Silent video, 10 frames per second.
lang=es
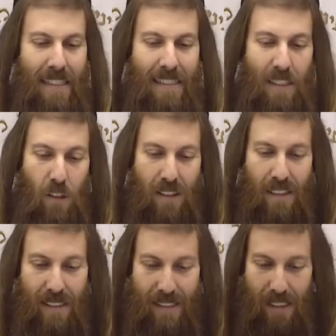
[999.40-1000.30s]
Si nos
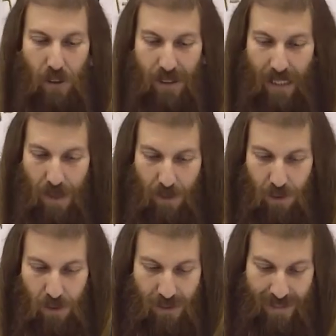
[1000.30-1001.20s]
dicen los
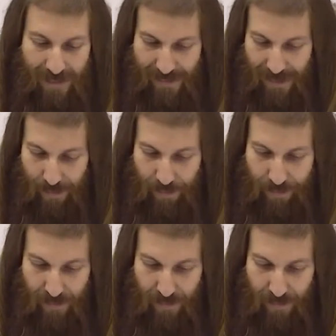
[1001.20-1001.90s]
sabios, nos dicen